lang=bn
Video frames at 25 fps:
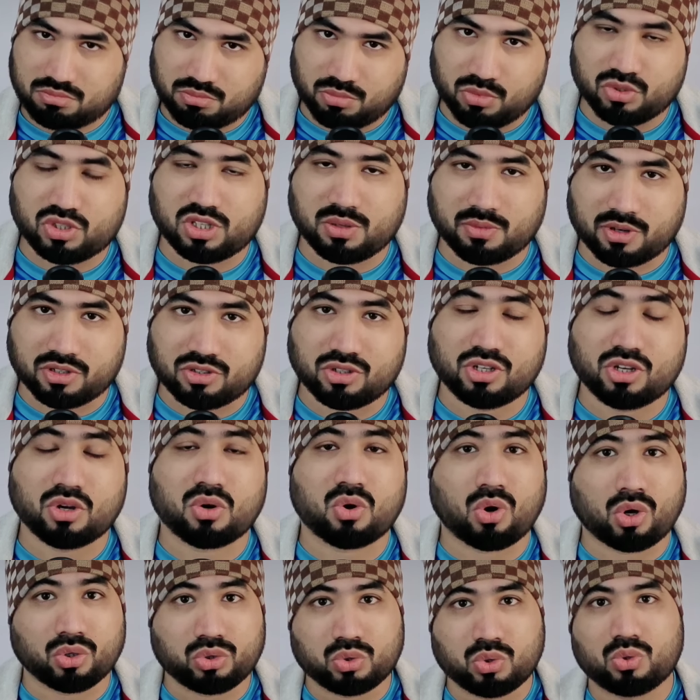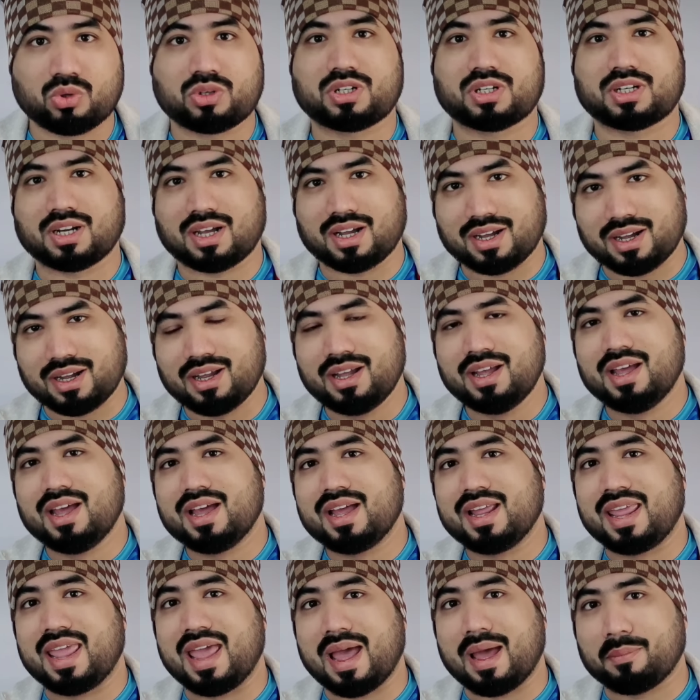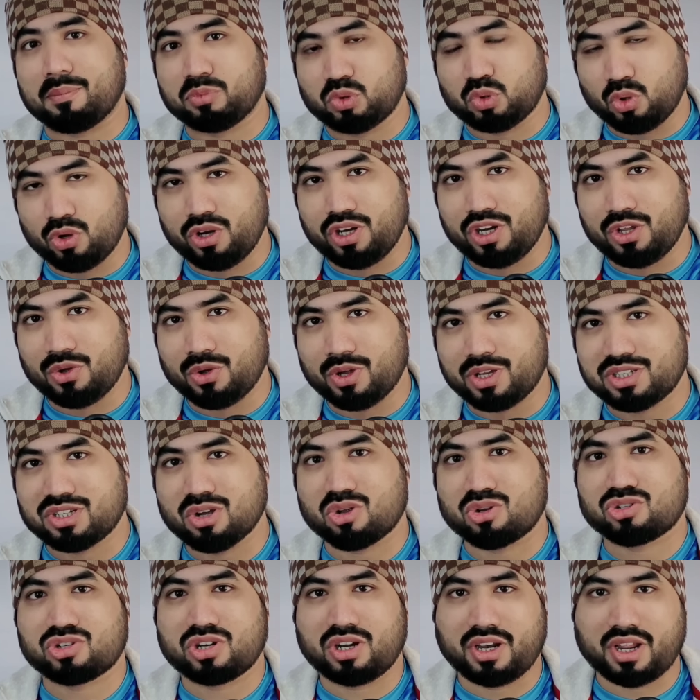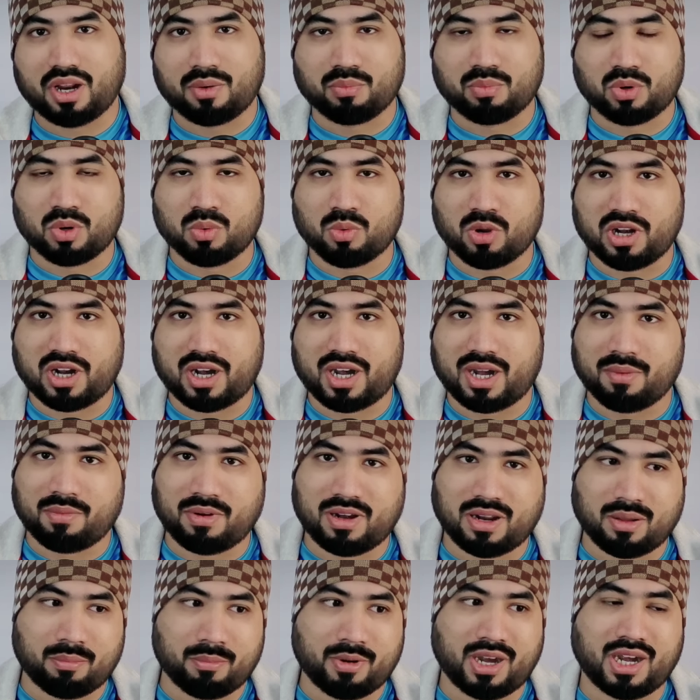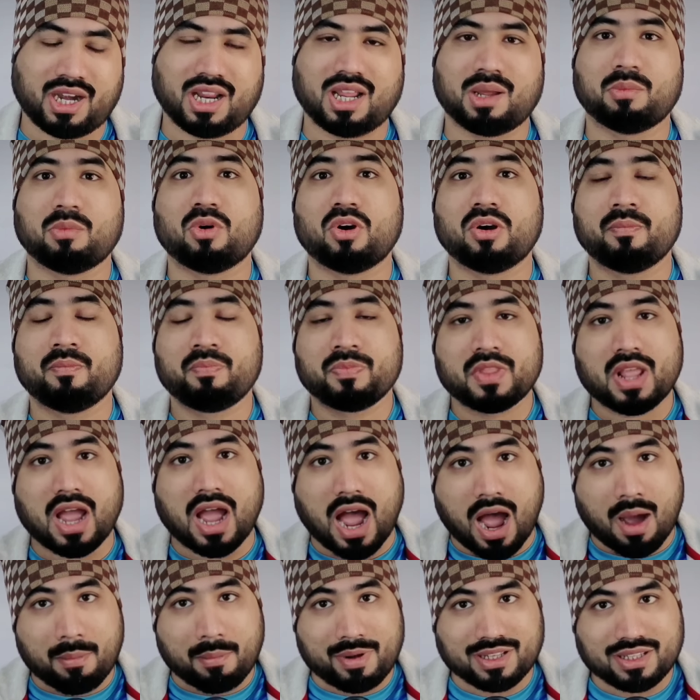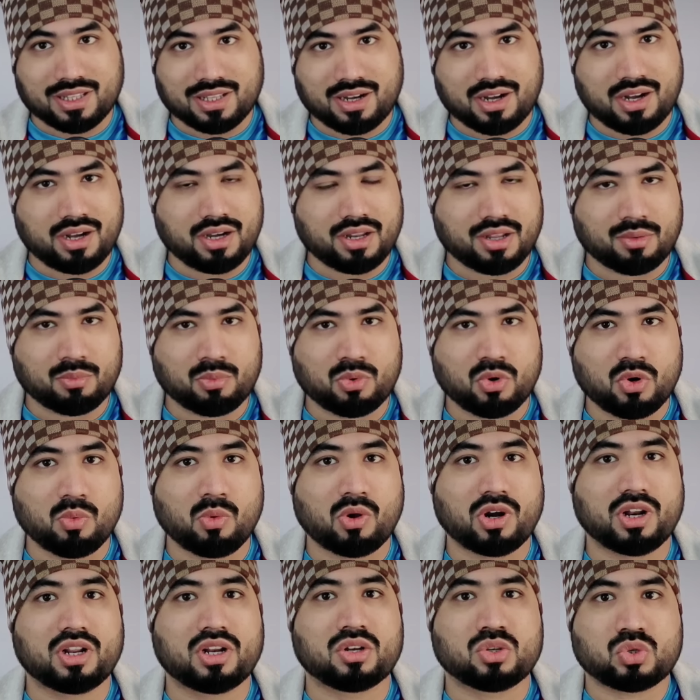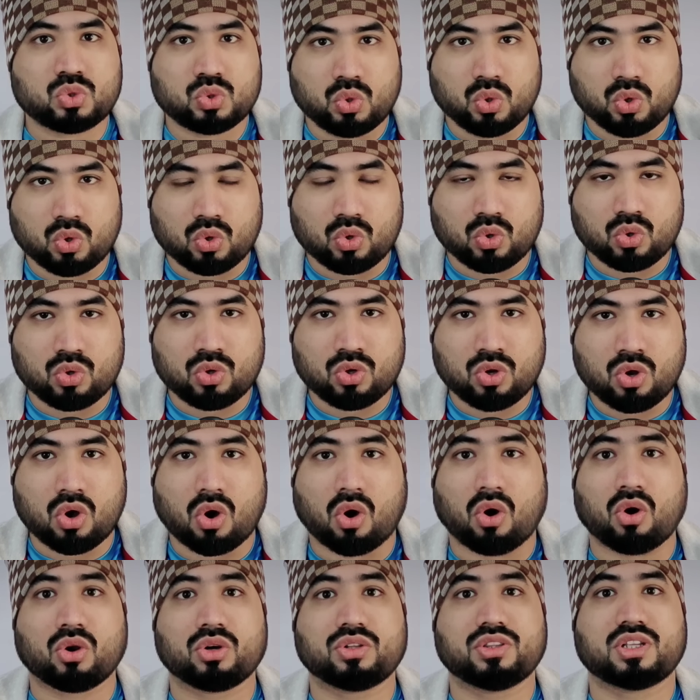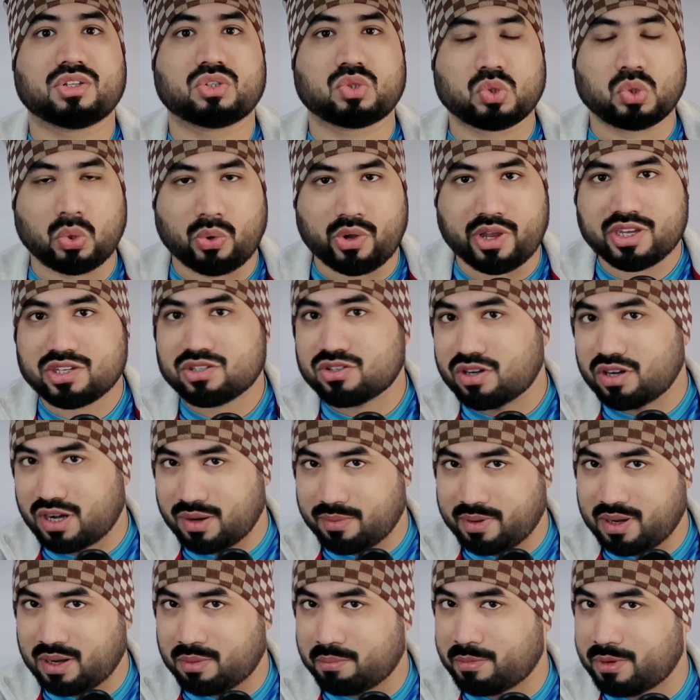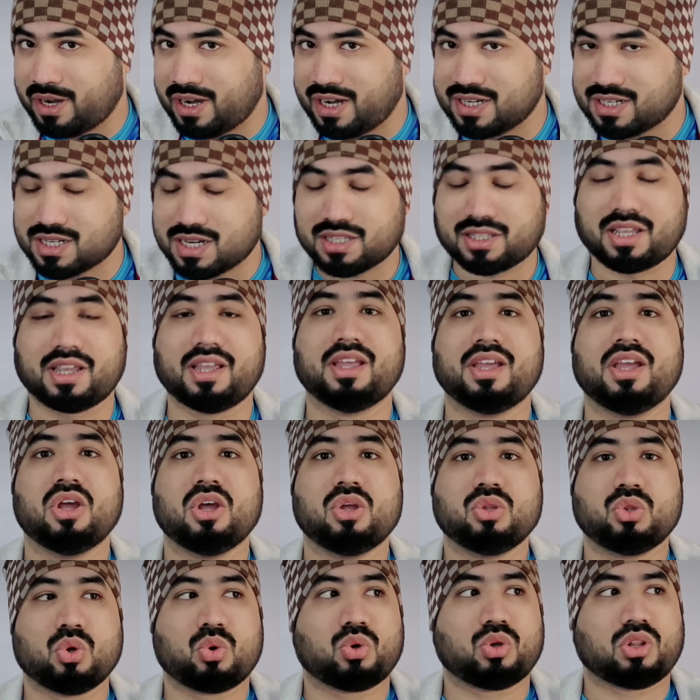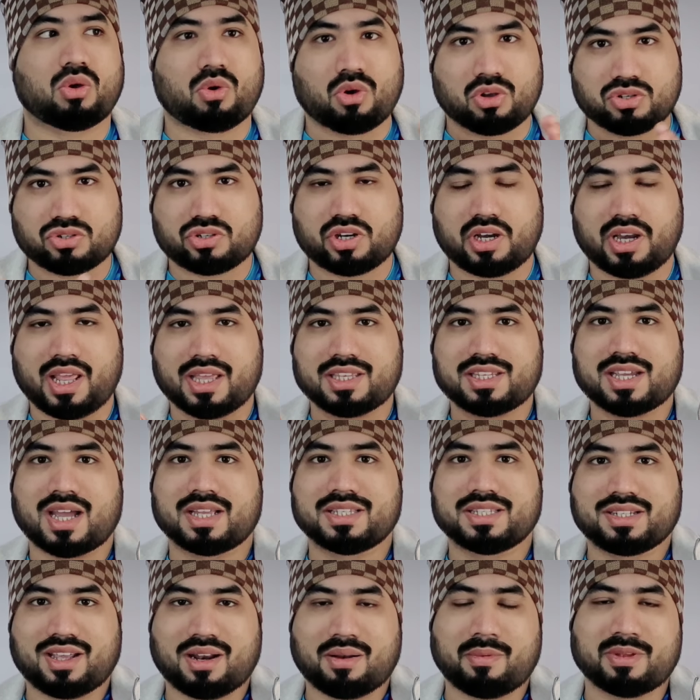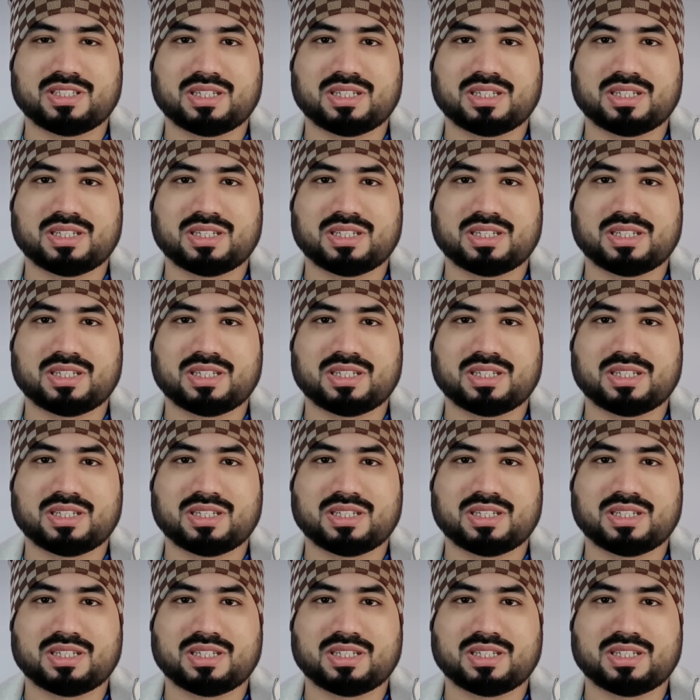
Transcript: বুঝতে পারছো যে কতটা গ্যাপ তৈরি হয়েছে অস্ট্রেলিয়ান ফুটবলের ডেভেলপমেন্ট এবং আমাদের ইন্ডিয়ান ফুটবলের স্লো অর দ্য স্লোয়েস্ট ডেভেলপমেন্টের সাথে তো কোথাও অস্ট্রেলিয়া যে আজকের